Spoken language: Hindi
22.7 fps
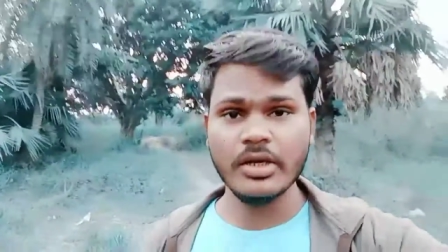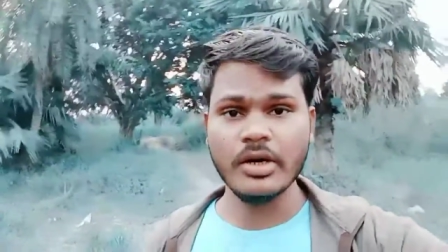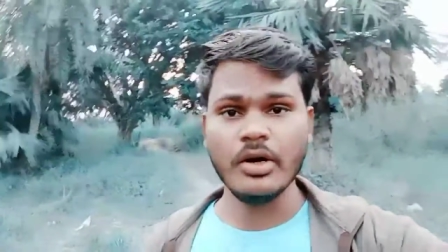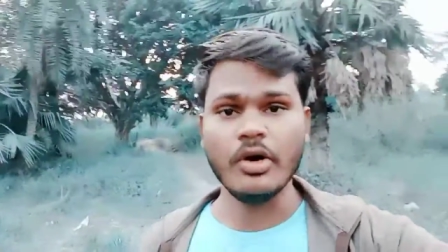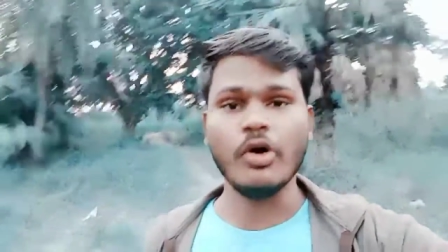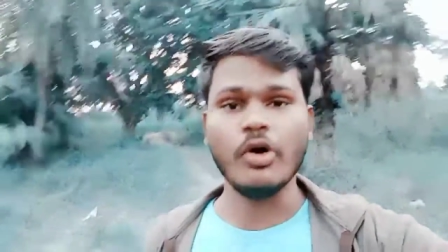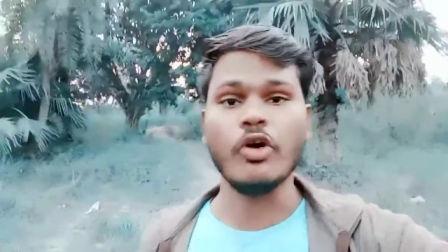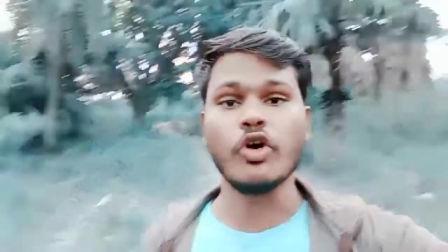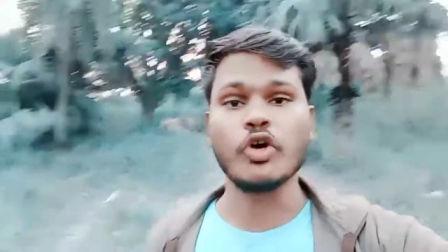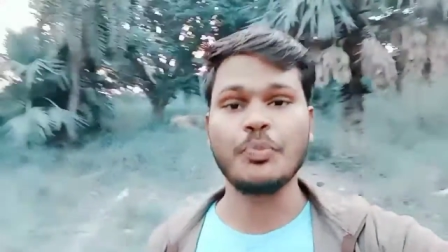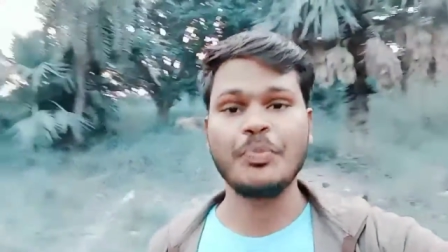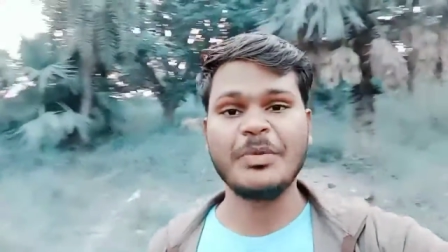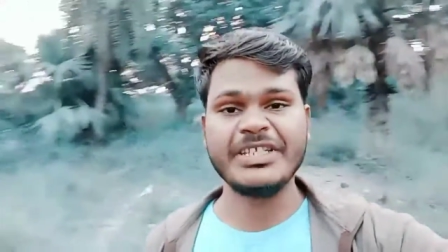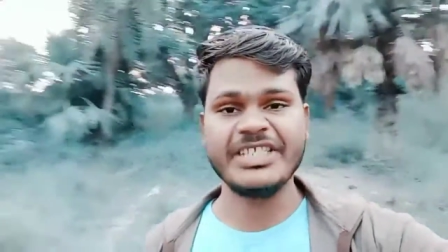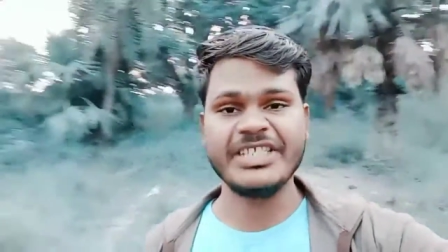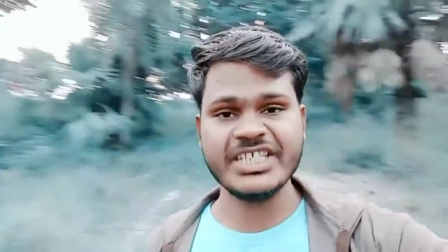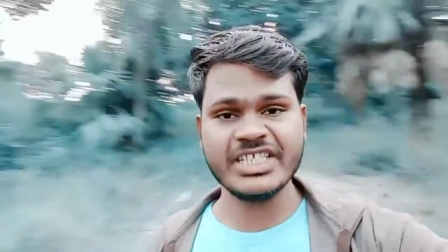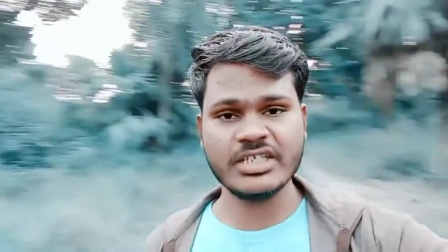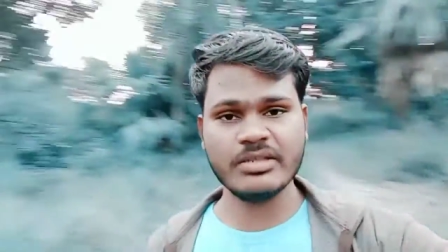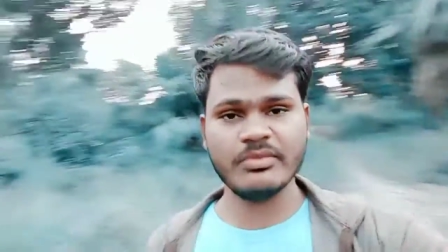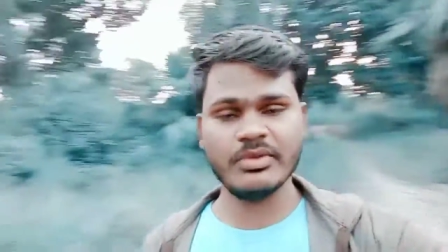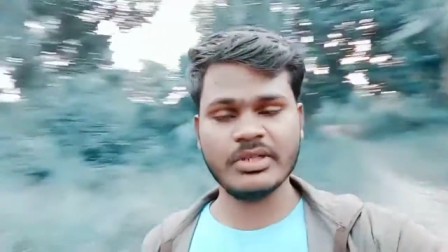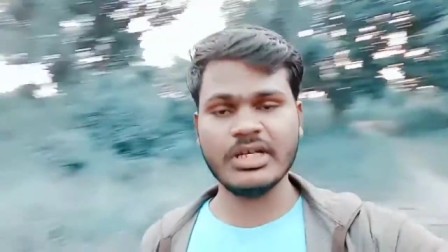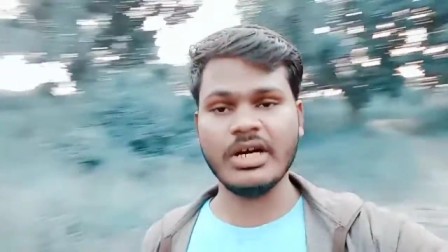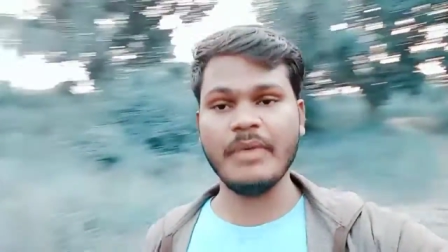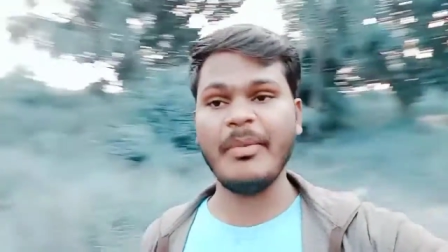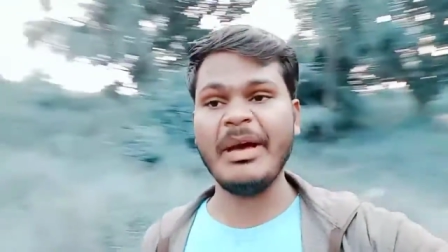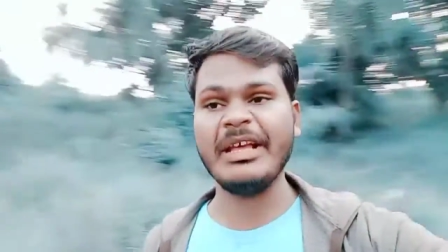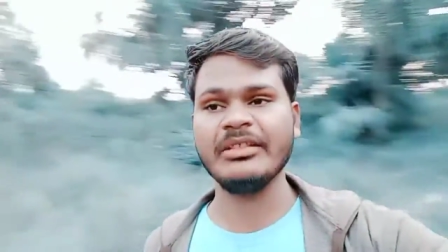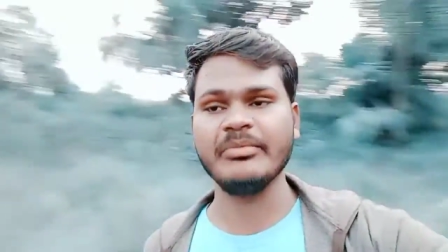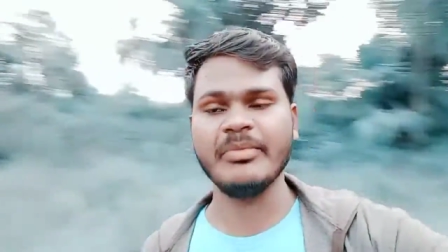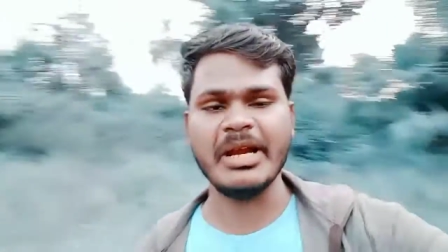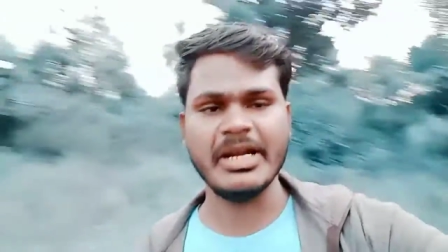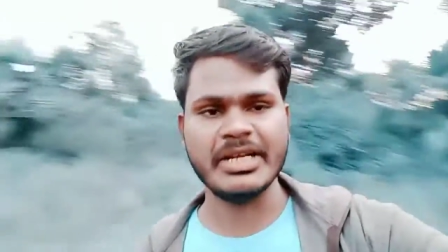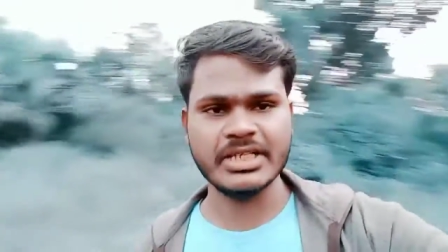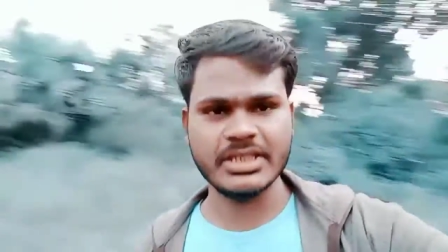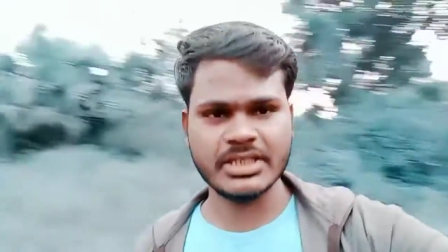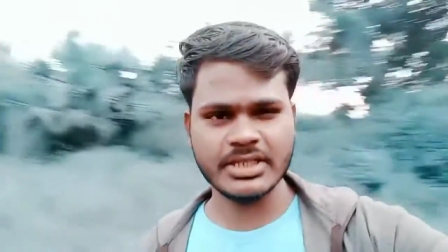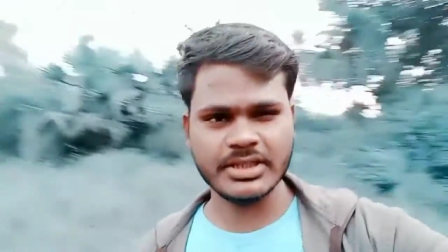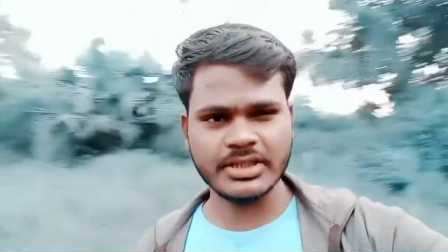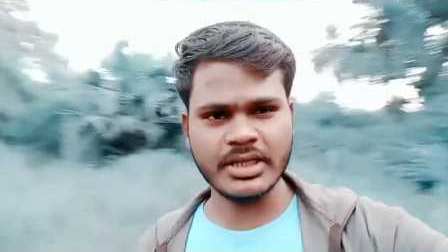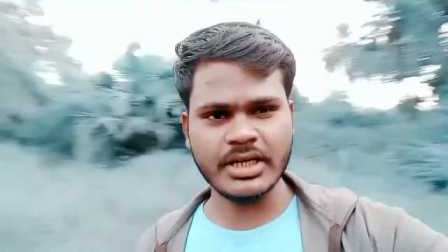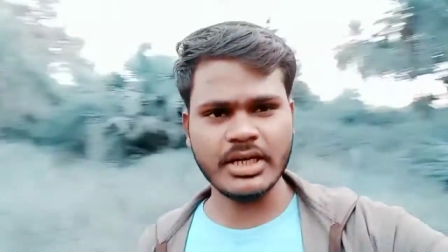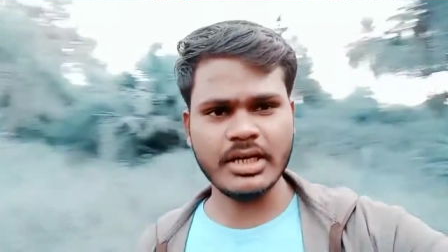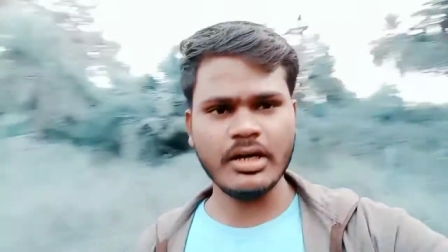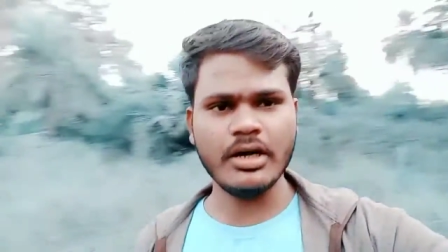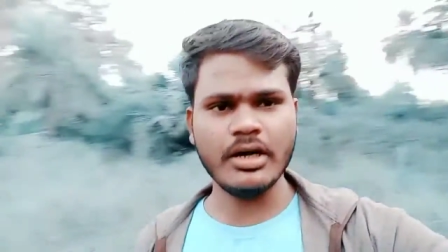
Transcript: और 25 नंबर का मैथमेटिक्स था